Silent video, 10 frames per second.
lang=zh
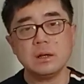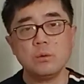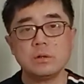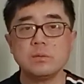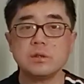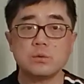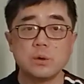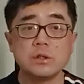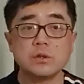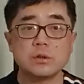那为什么这种
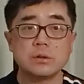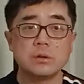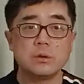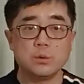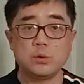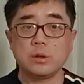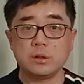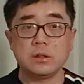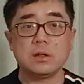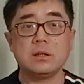回应是愚
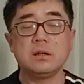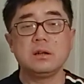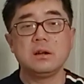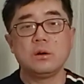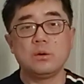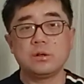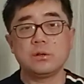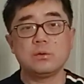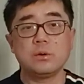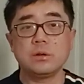蠢的呢？或者
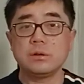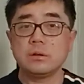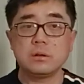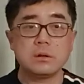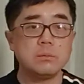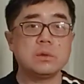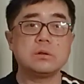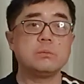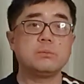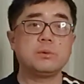这种回应根本
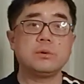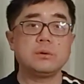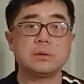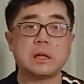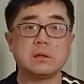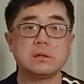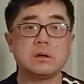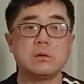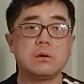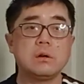就不会有它的
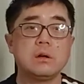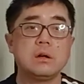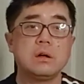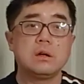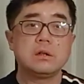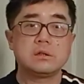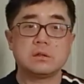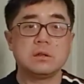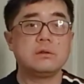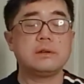效果，
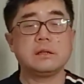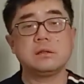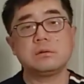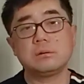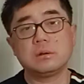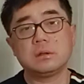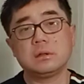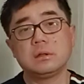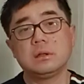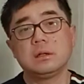只能有反效果。
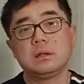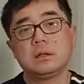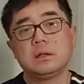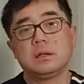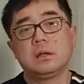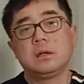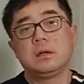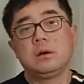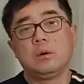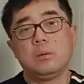
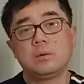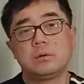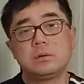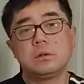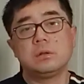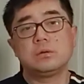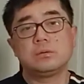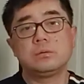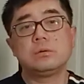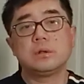我们说，
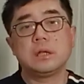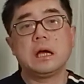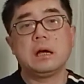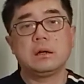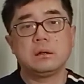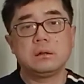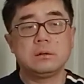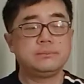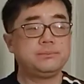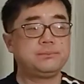如果两
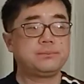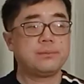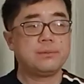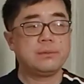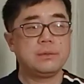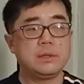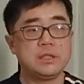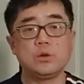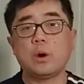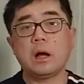个
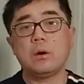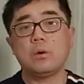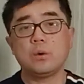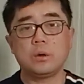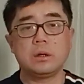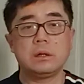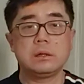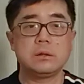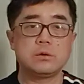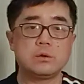集团或
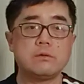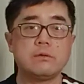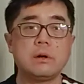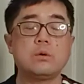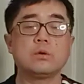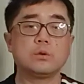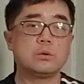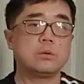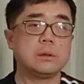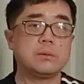双方，或
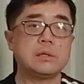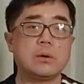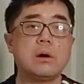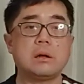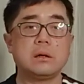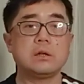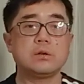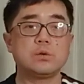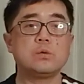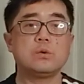者咱们简化的，了，
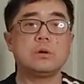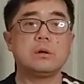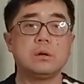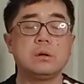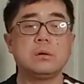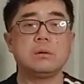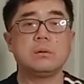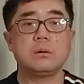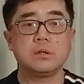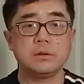就中国和
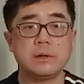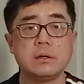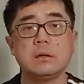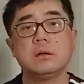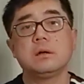西方，